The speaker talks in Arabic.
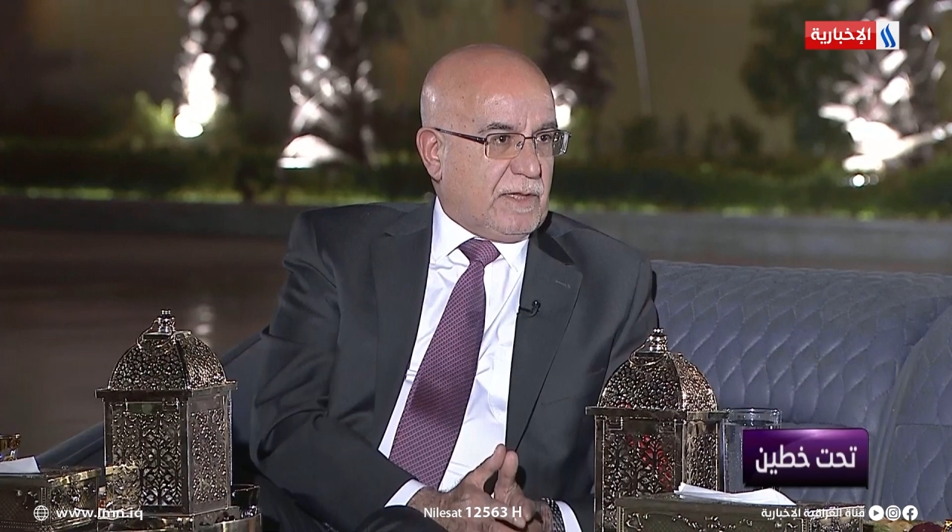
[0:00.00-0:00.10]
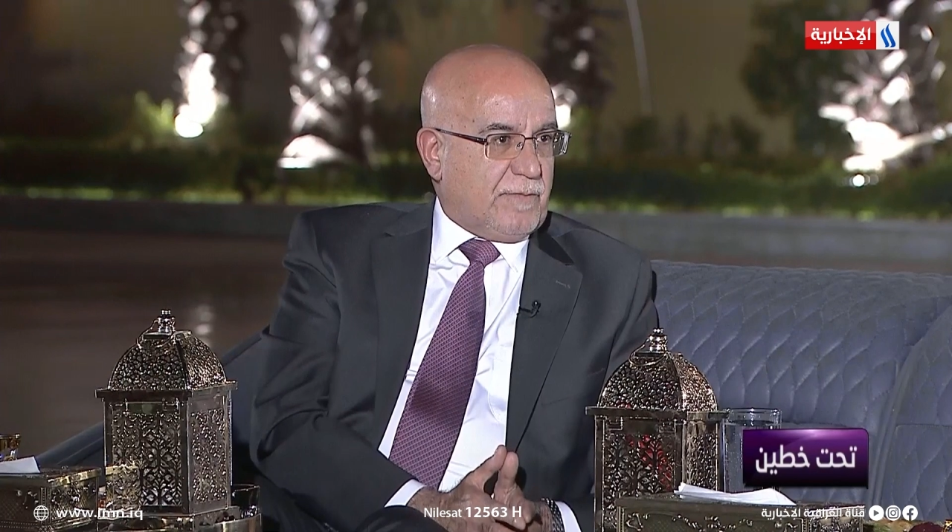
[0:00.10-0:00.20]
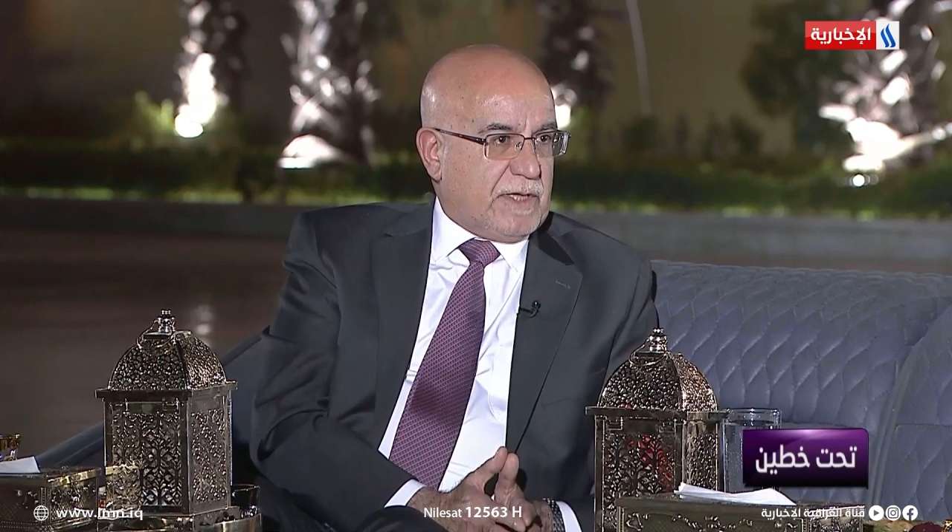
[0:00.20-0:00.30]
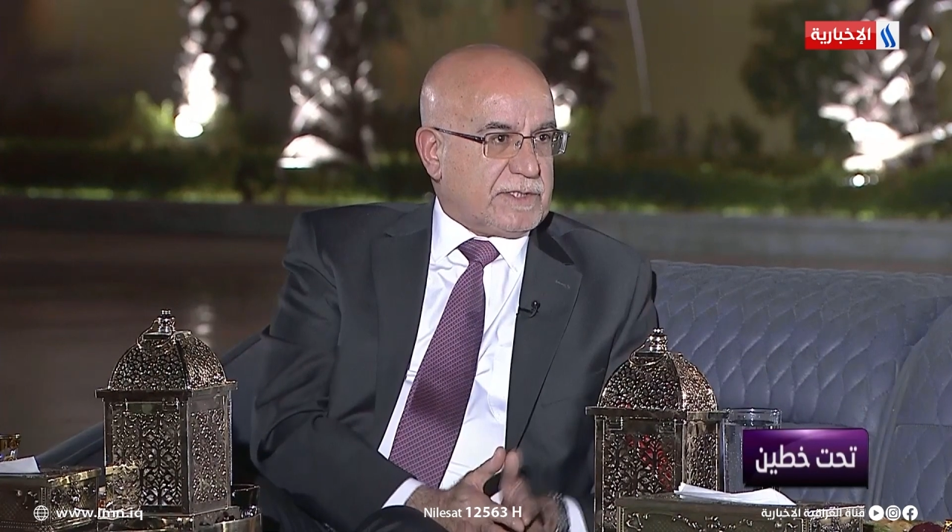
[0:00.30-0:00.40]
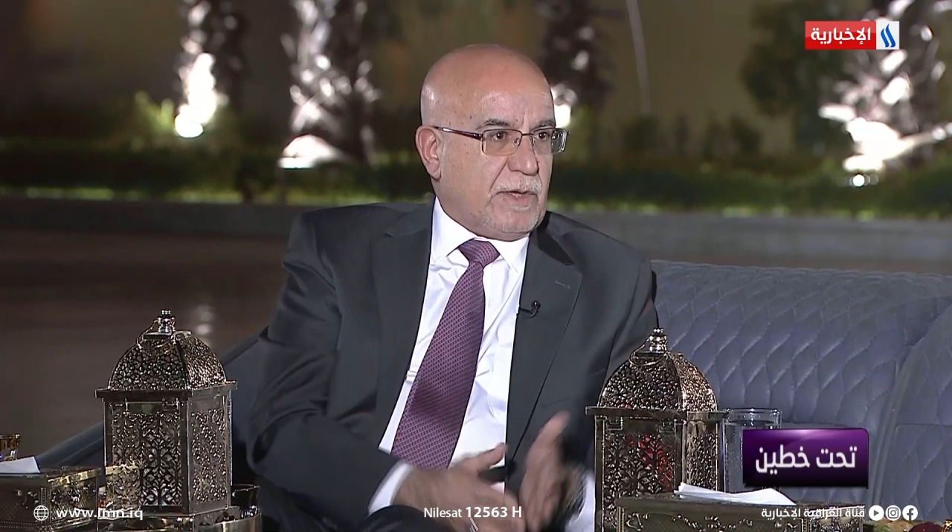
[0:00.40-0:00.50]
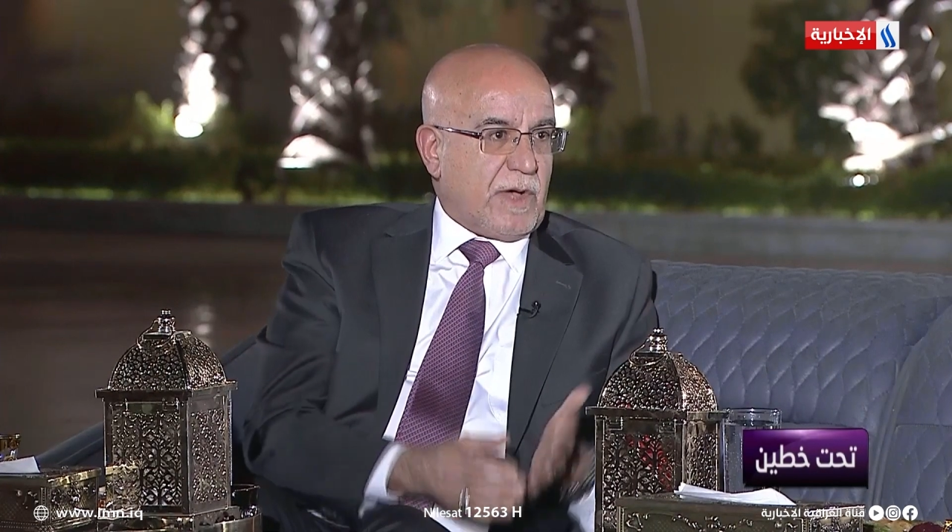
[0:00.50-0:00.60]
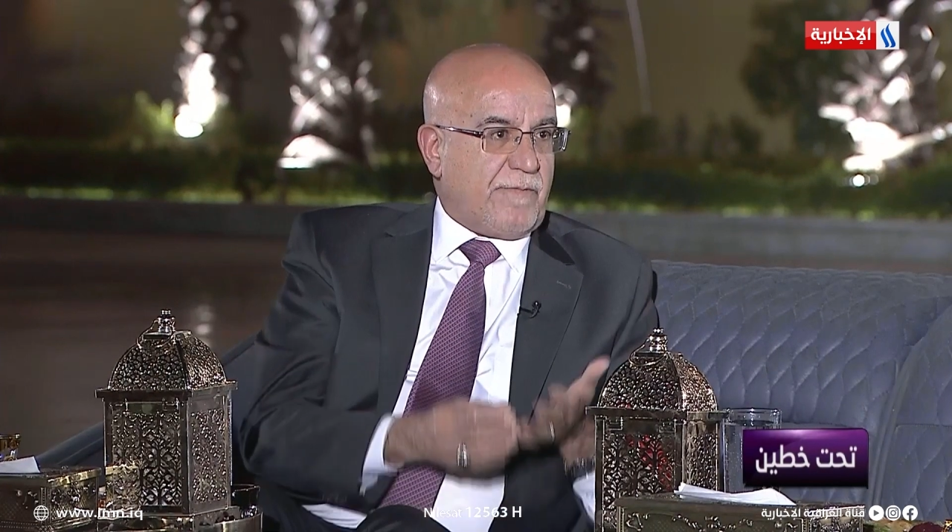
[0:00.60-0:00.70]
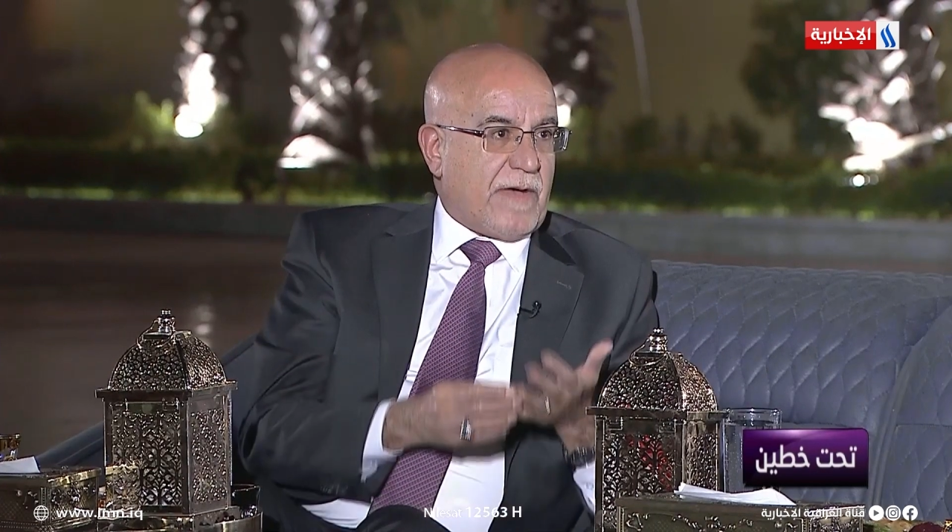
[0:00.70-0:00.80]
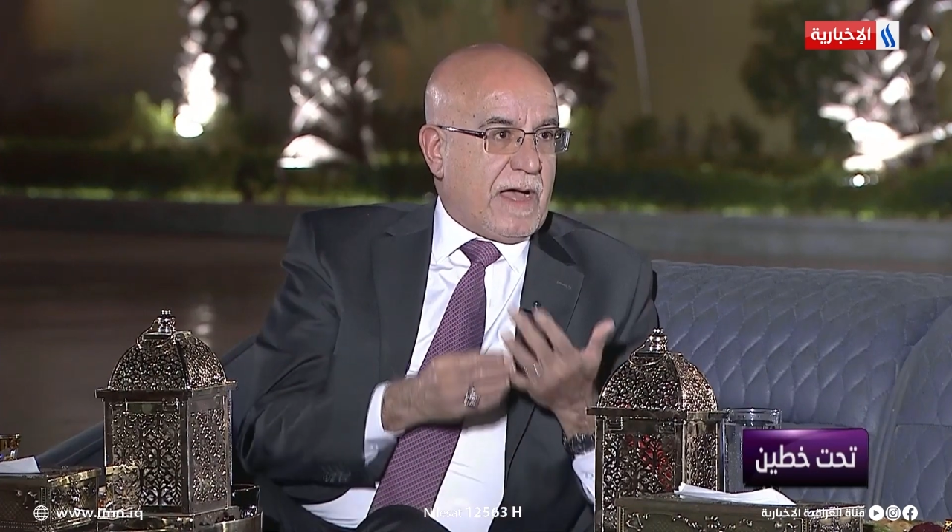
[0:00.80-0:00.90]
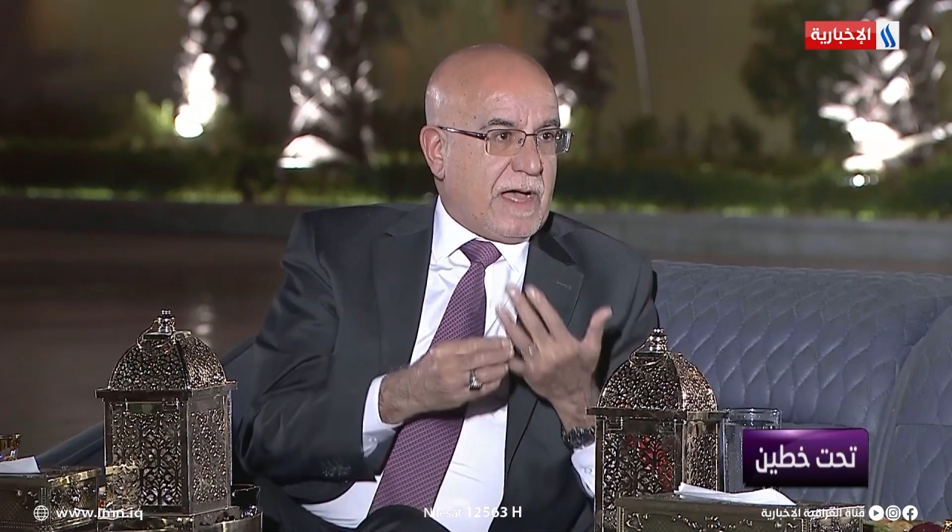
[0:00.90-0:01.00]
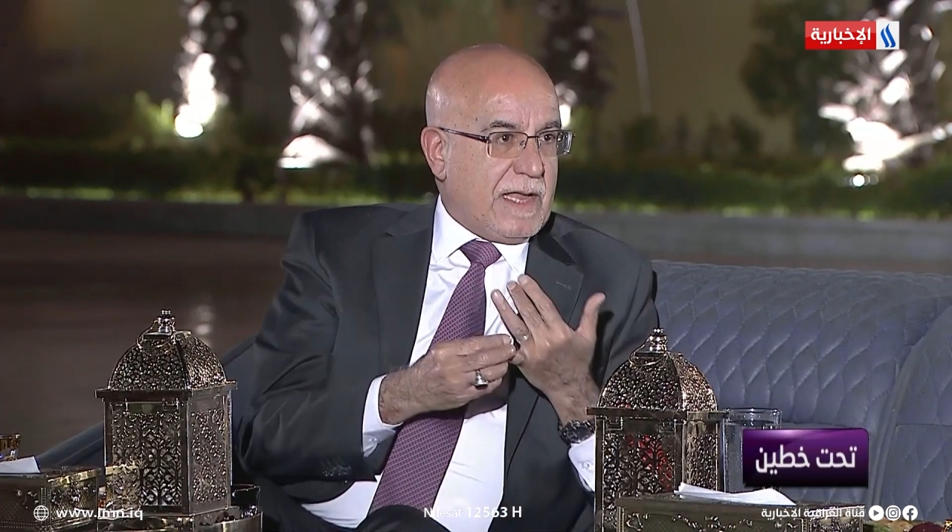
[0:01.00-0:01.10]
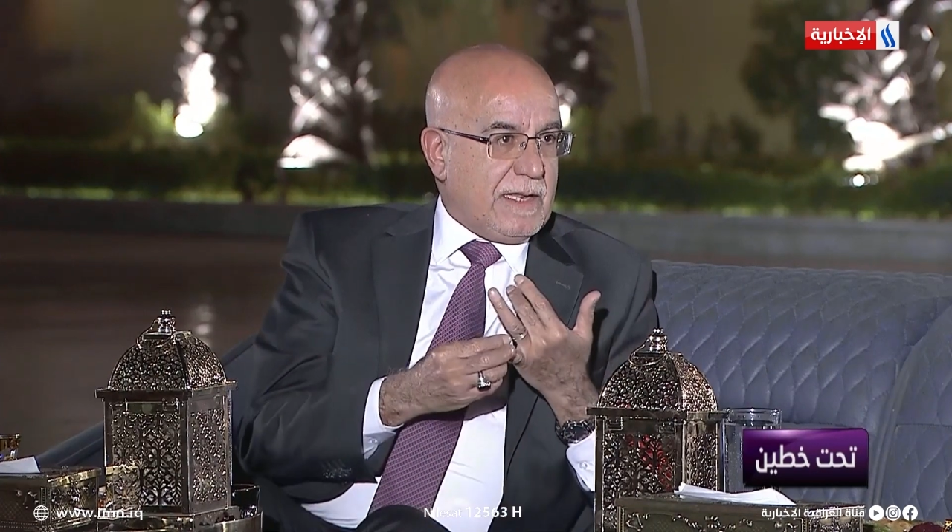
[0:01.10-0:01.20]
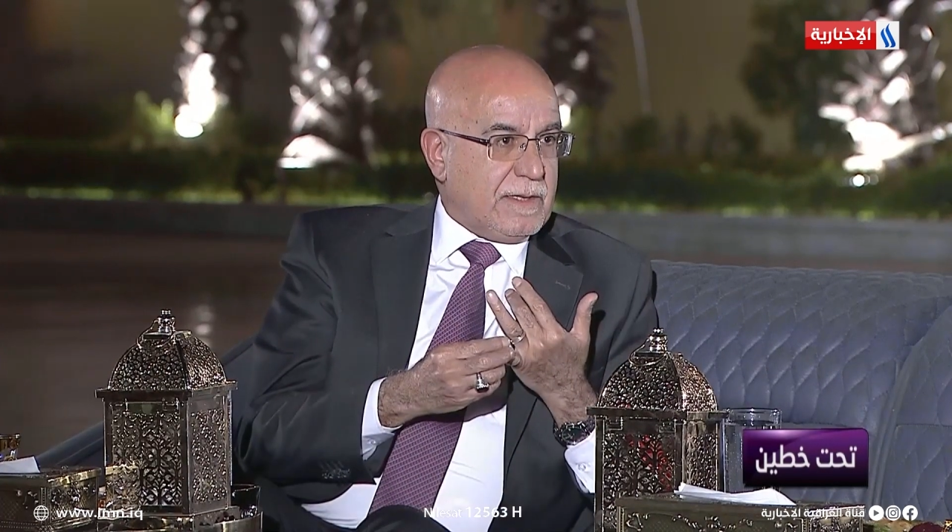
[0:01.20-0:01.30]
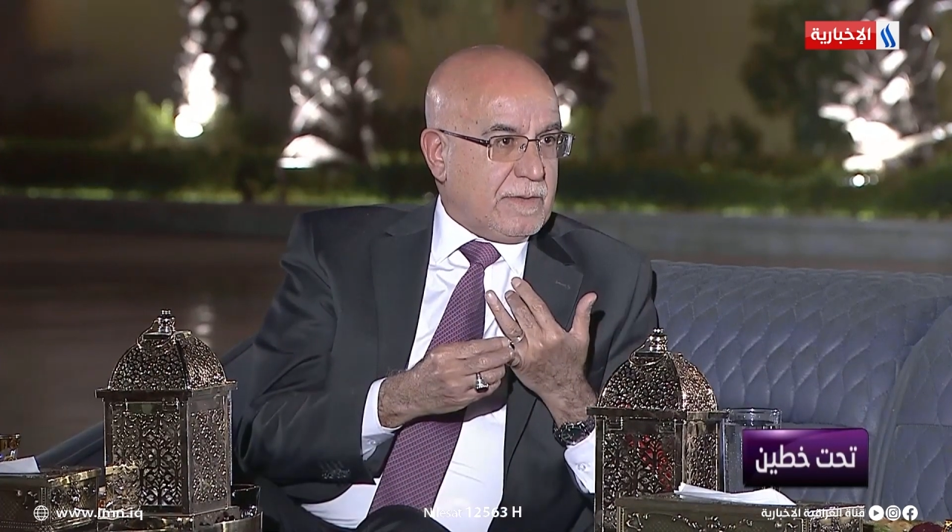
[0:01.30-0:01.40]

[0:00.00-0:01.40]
الفحص دواء فعال